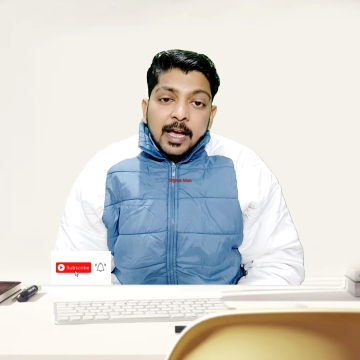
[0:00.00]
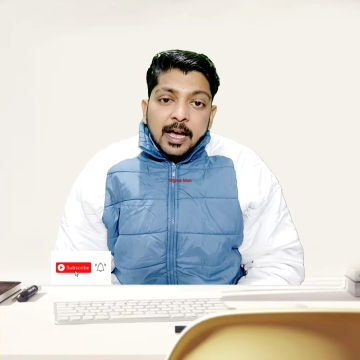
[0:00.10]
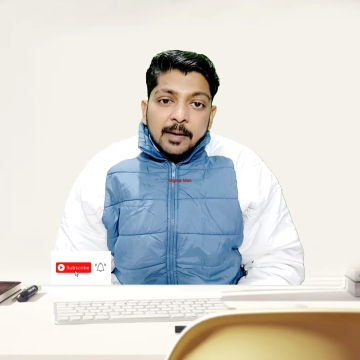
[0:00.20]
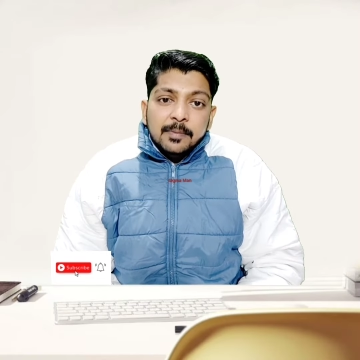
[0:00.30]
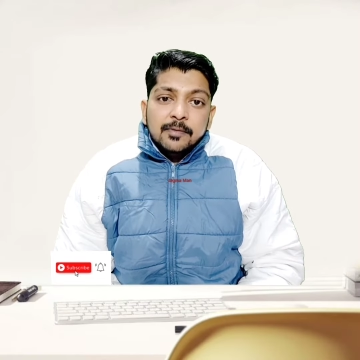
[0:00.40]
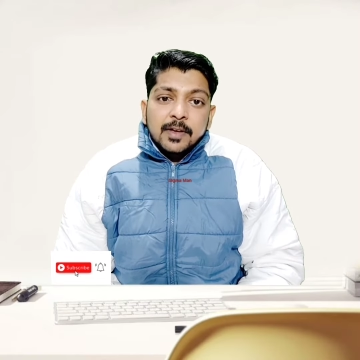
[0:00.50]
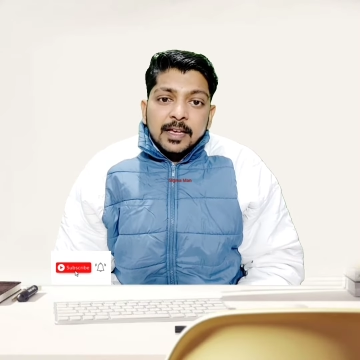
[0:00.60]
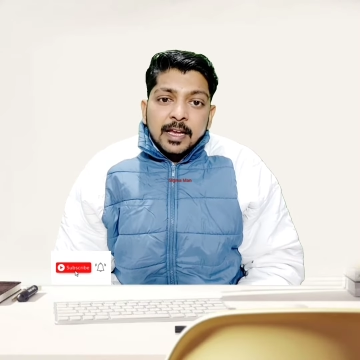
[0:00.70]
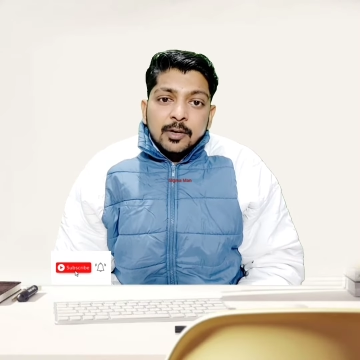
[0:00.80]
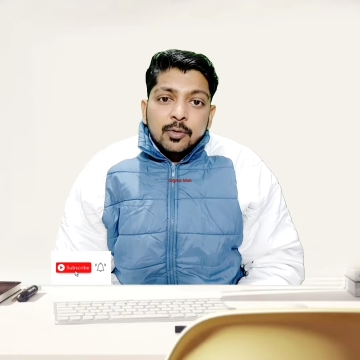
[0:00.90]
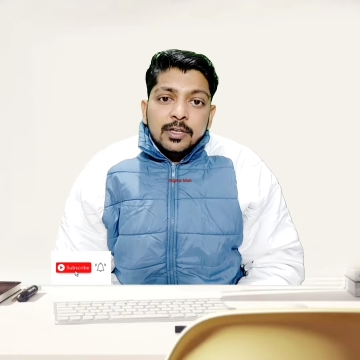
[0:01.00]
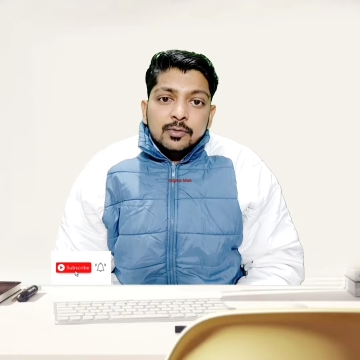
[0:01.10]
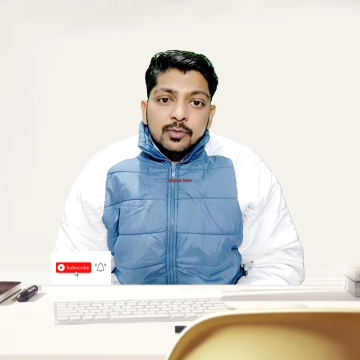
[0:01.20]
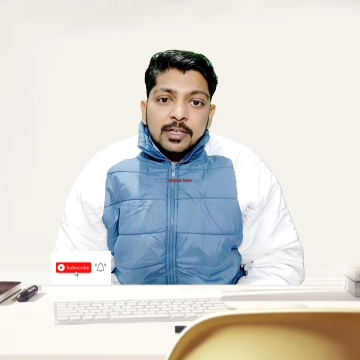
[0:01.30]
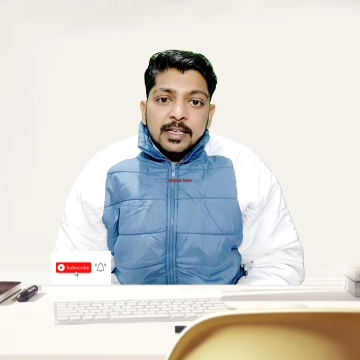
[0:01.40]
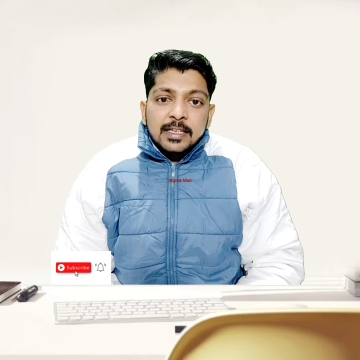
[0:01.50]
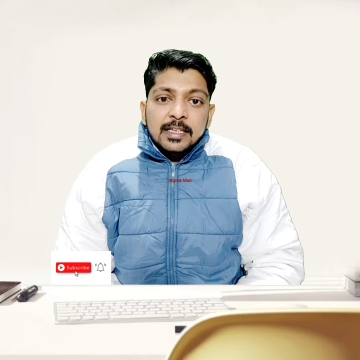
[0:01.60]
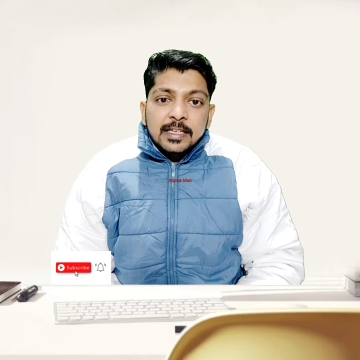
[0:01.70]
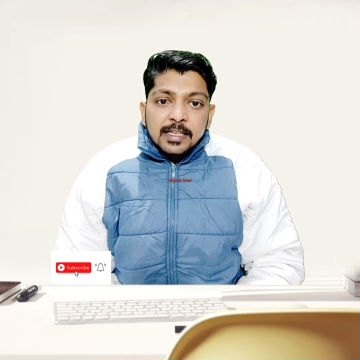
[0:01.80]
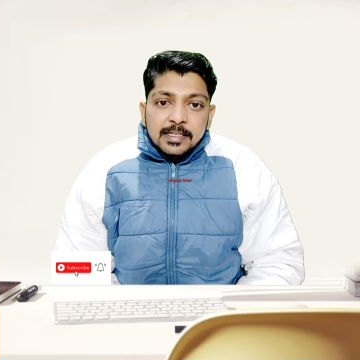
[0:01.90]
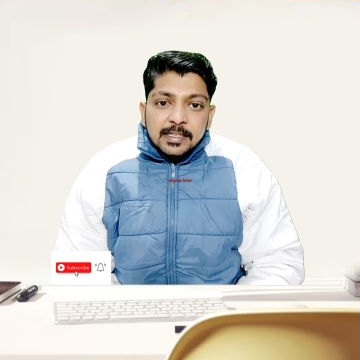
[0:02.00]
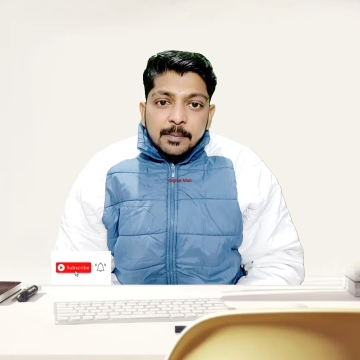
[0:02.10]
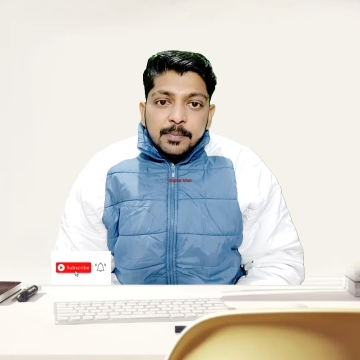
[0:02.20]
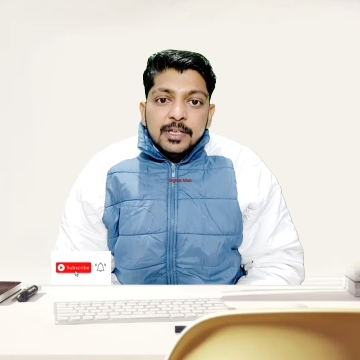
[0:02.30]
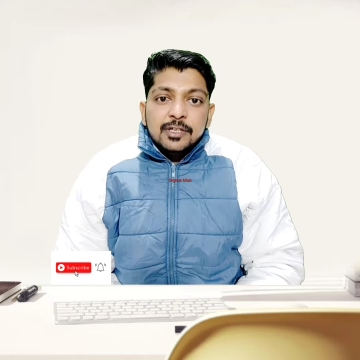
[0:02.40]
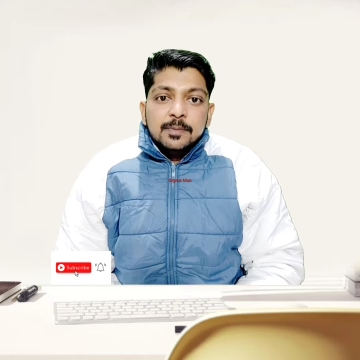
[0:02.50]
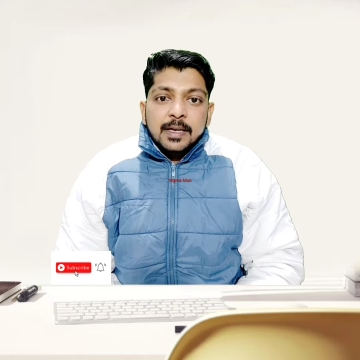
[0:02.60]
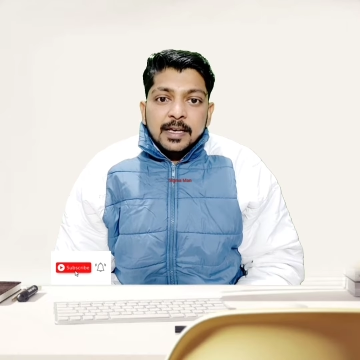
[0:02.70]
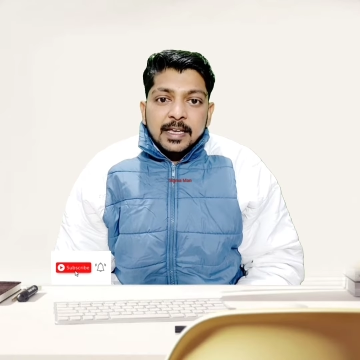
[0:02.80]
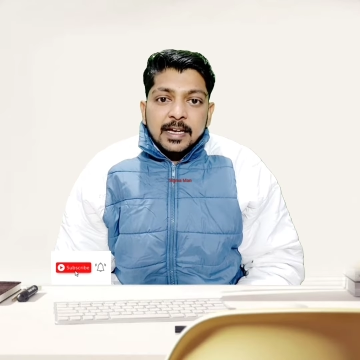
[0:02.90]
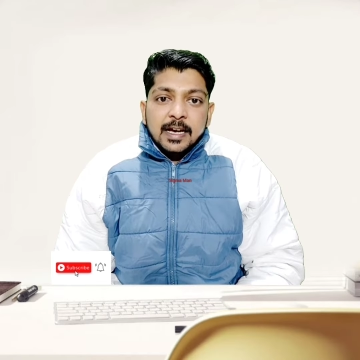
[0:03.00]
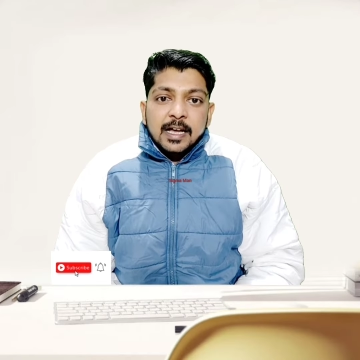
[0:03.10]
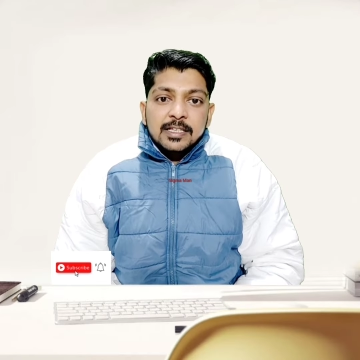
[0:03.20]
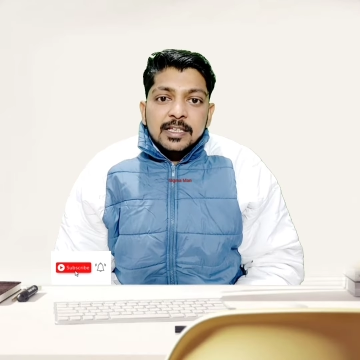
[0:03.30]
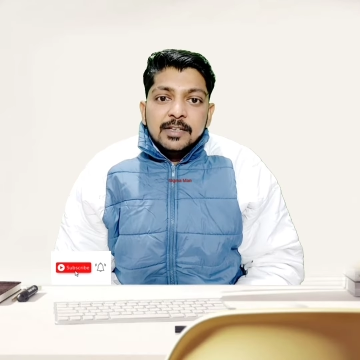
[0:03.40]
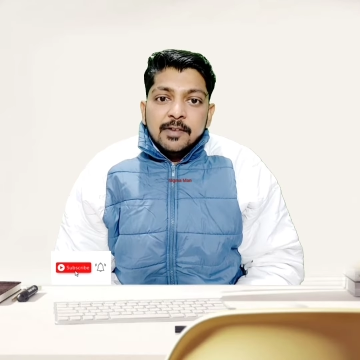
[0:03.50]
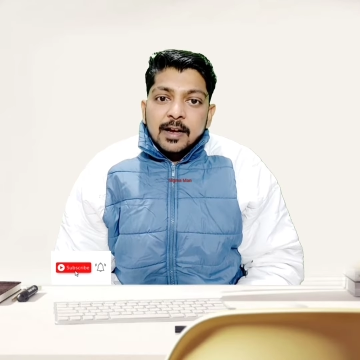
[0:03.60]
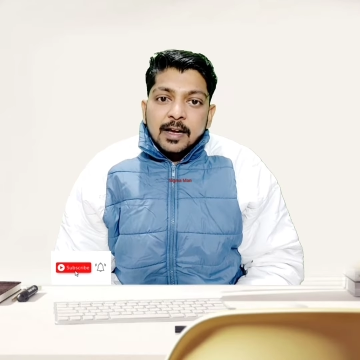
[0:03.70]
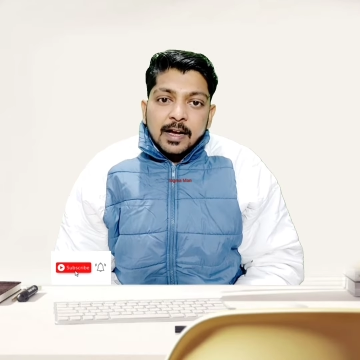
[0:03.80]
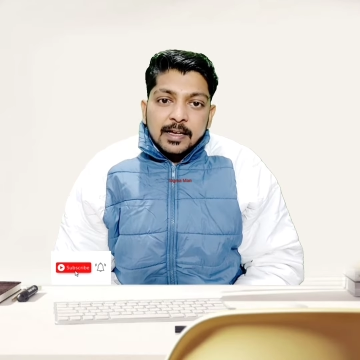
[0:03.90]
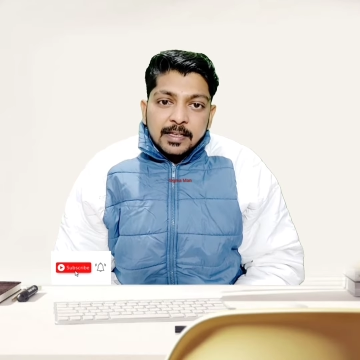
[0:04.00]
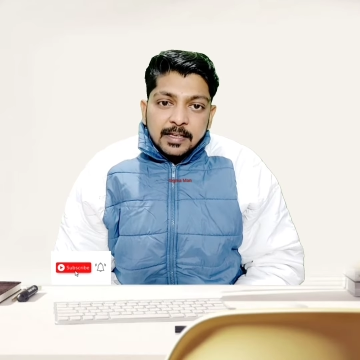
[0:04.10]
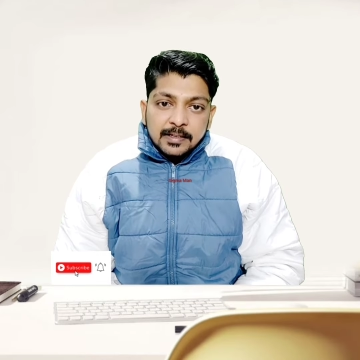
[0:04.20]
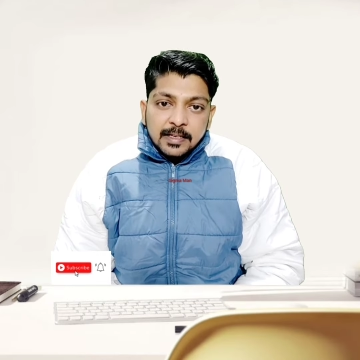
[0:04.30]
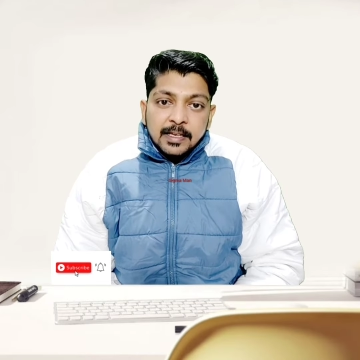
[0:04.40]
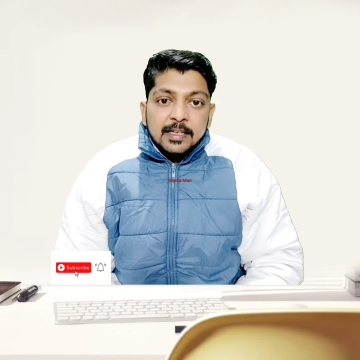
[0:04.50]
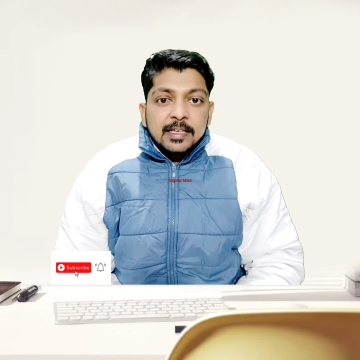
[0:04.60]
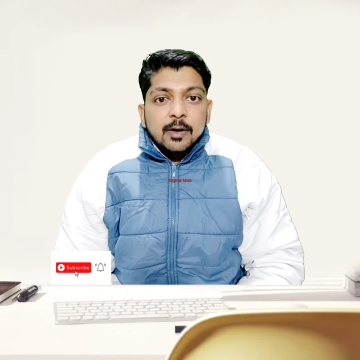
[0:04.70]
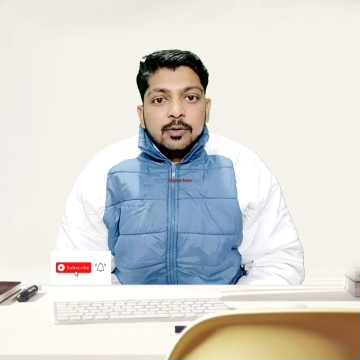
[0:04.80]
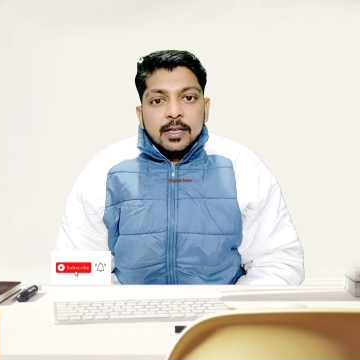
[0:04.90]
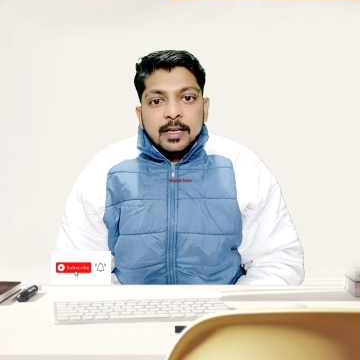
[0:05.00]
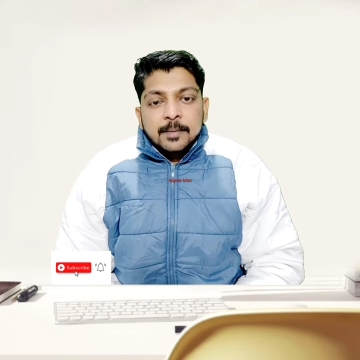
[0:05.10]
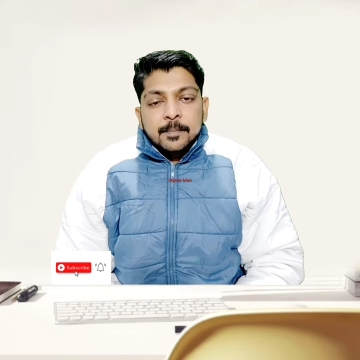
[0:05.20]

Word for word: अब वैज्ञानिकों ने सोचा कि इसके बीच में एक कांच की दीवार लगा के देखते हैं क्या होता है